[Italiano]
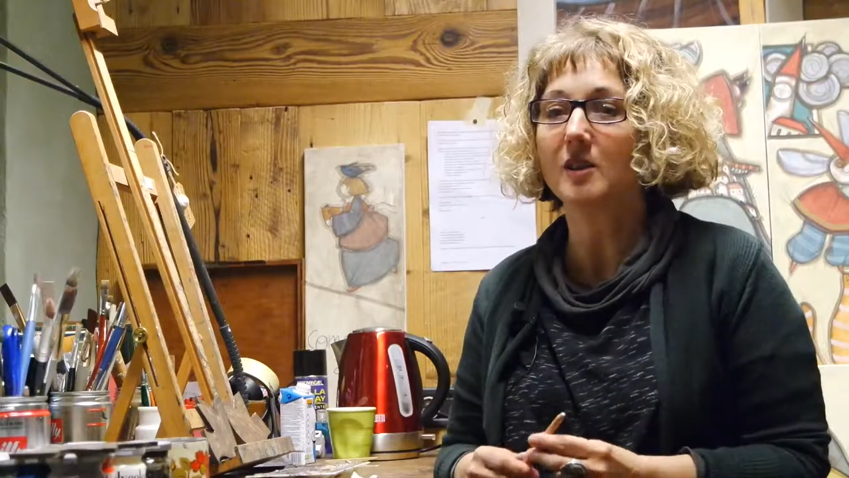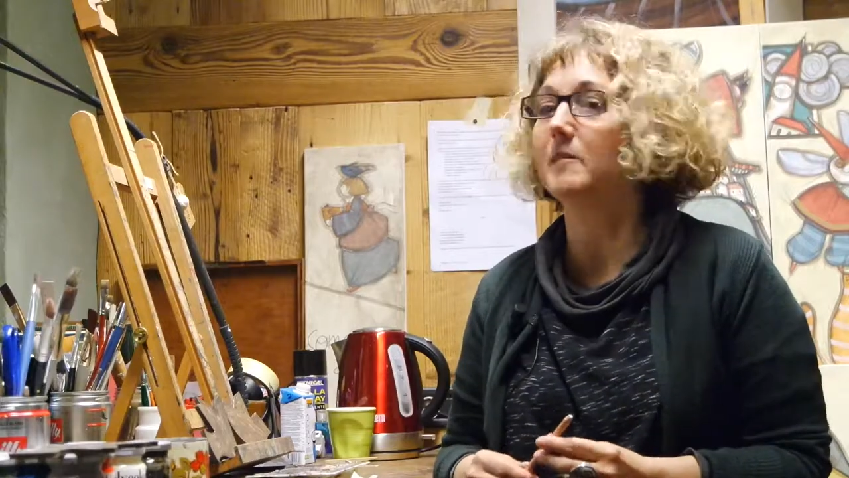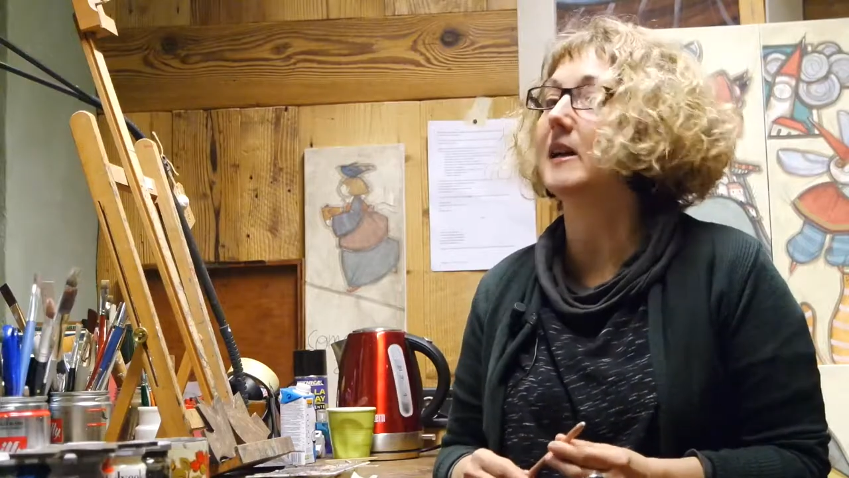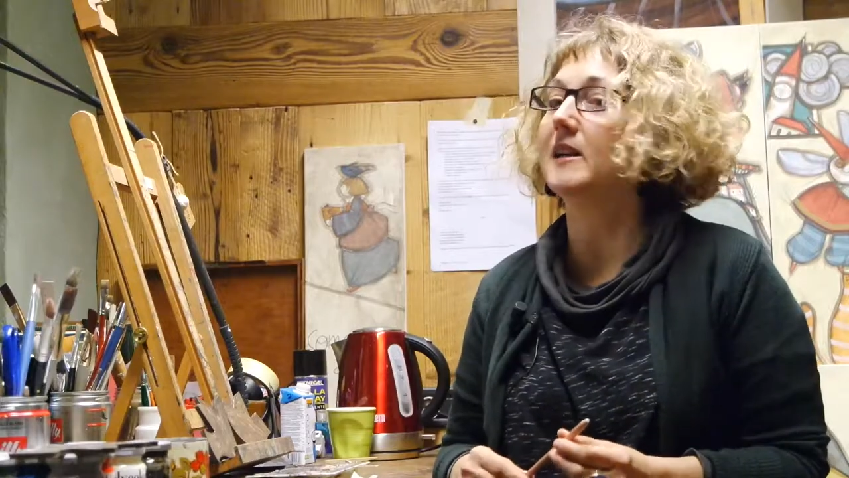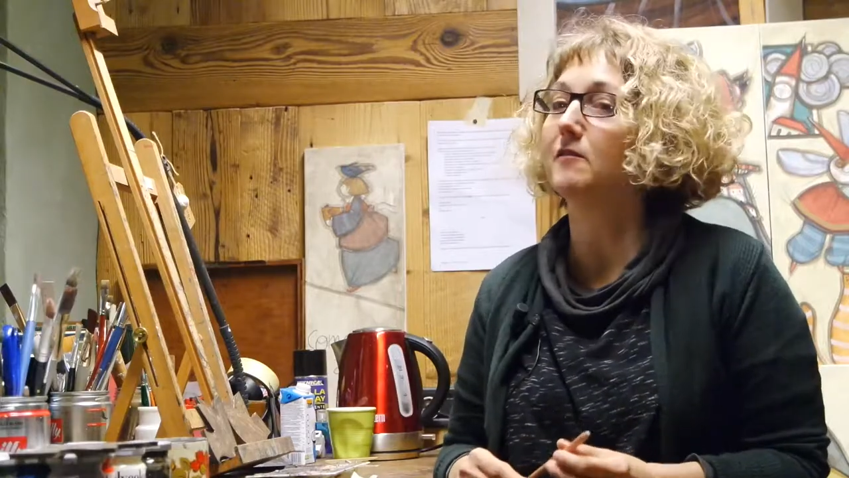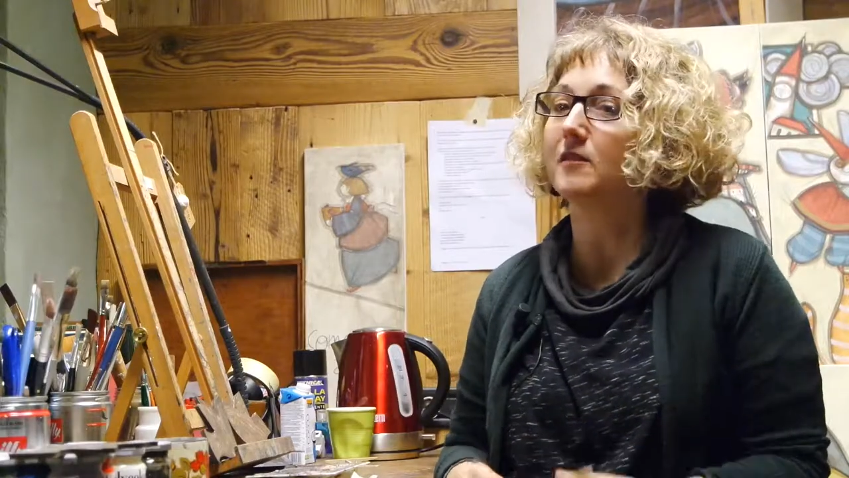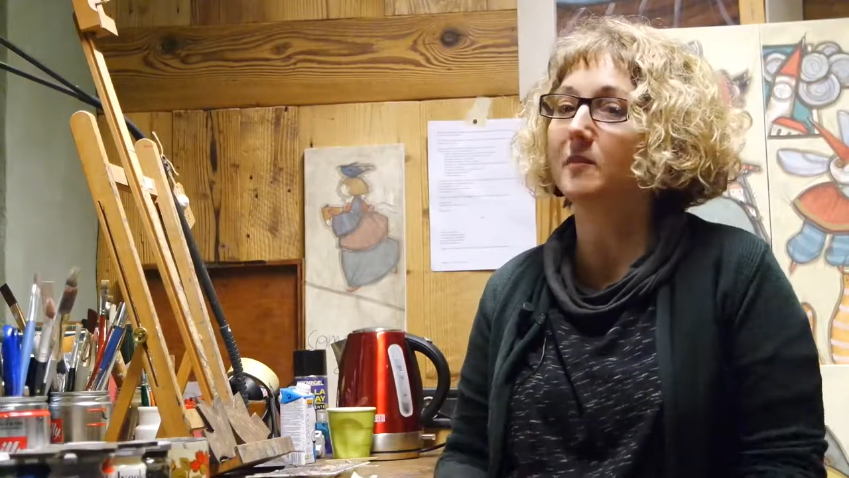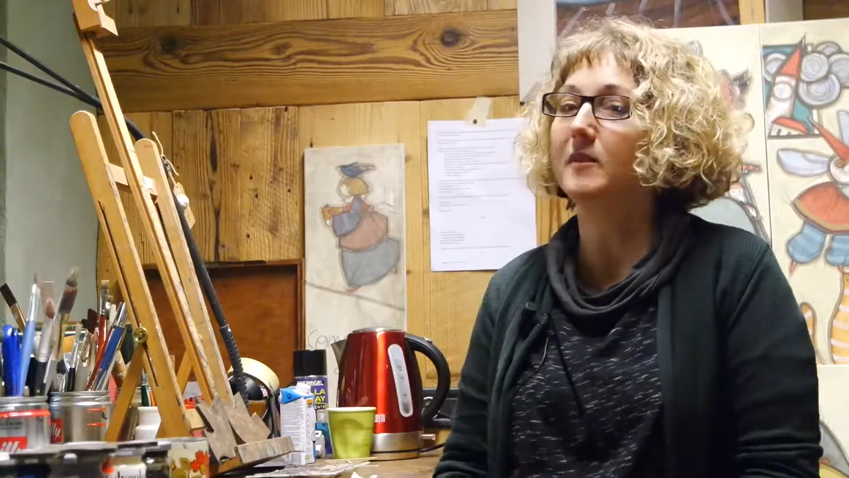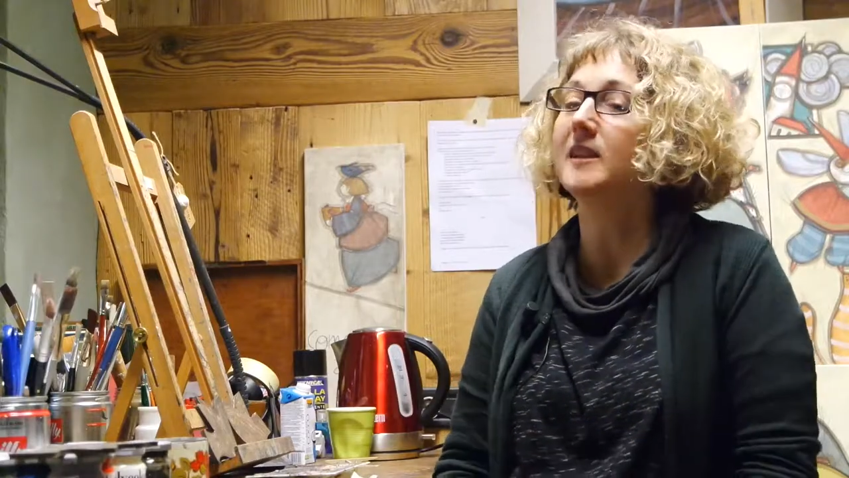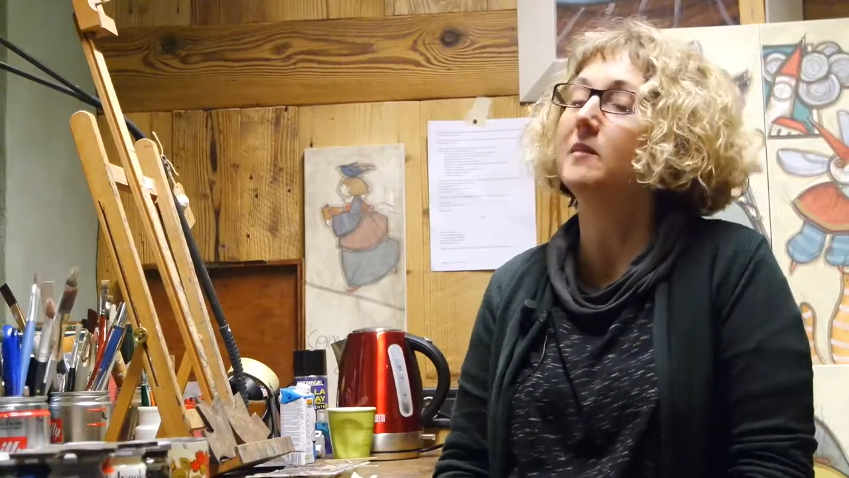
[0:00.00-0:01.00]
con le mani
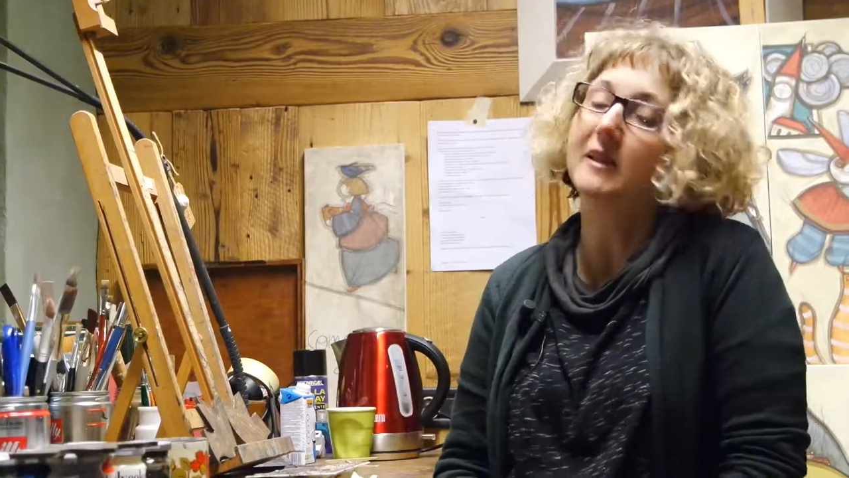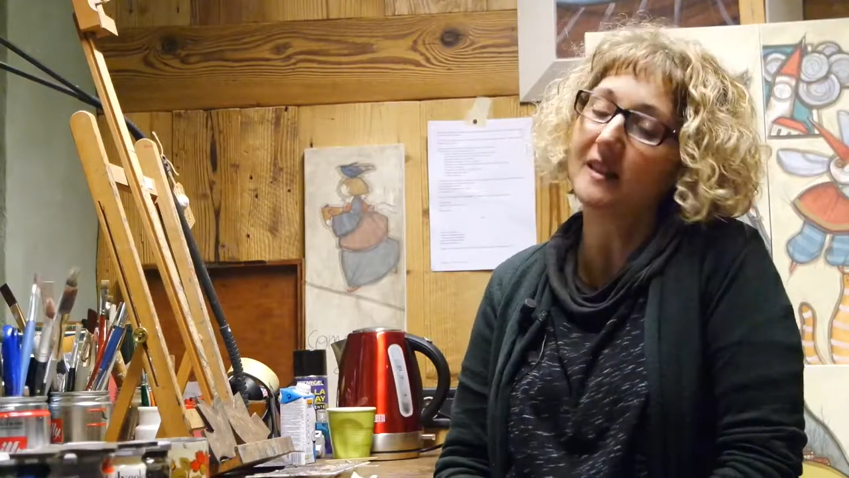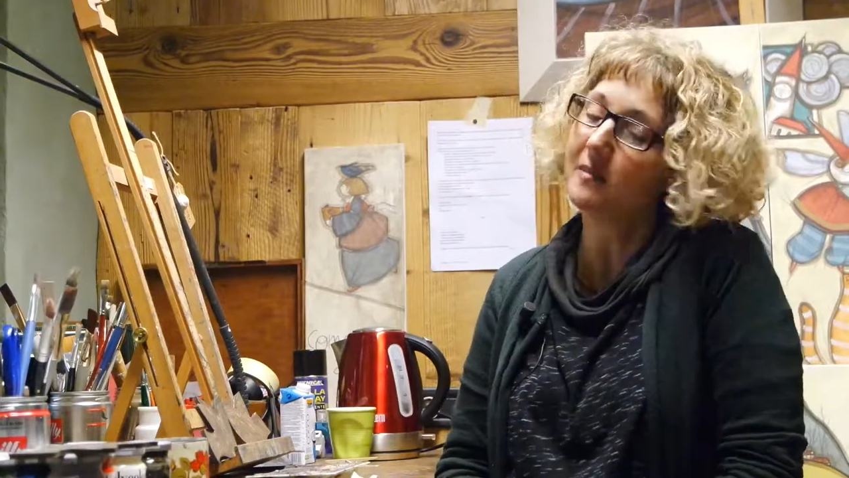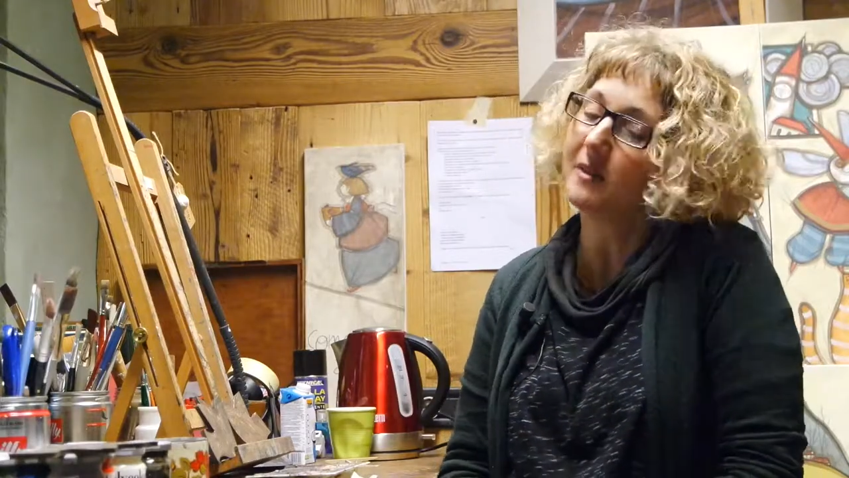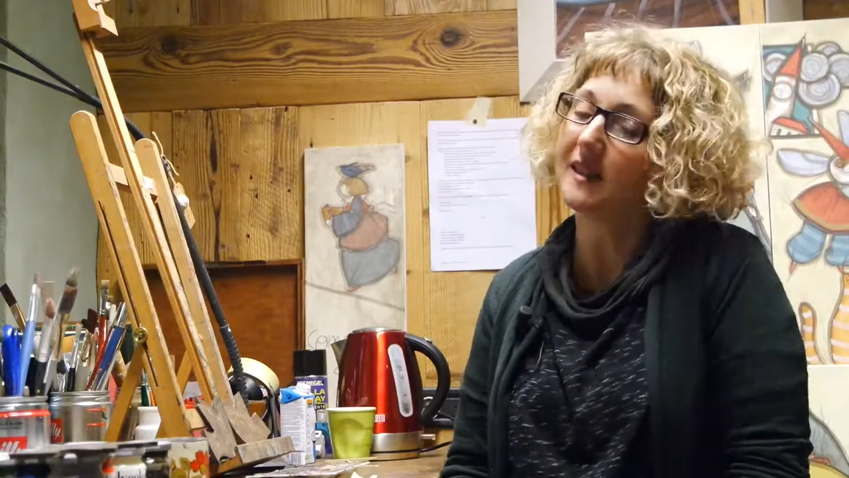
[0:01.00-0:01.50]
fondamentalmente